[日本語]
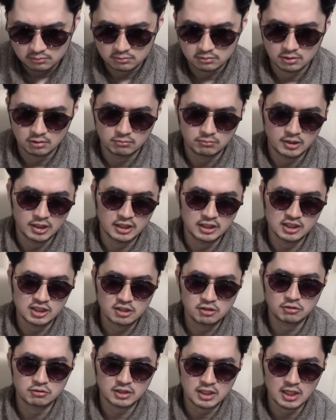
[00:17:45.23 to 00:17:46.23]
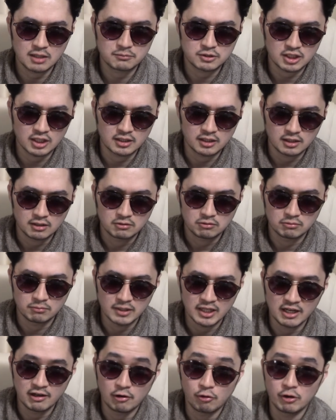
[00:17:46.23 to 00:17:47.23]
う「いやお前いいよな」みたいな「お
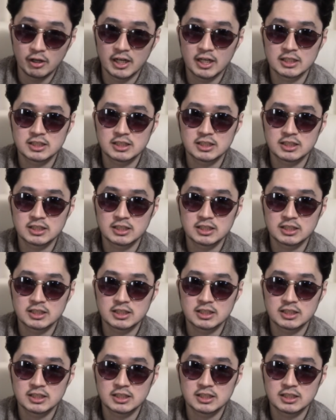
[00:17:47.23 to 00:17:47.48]
前は親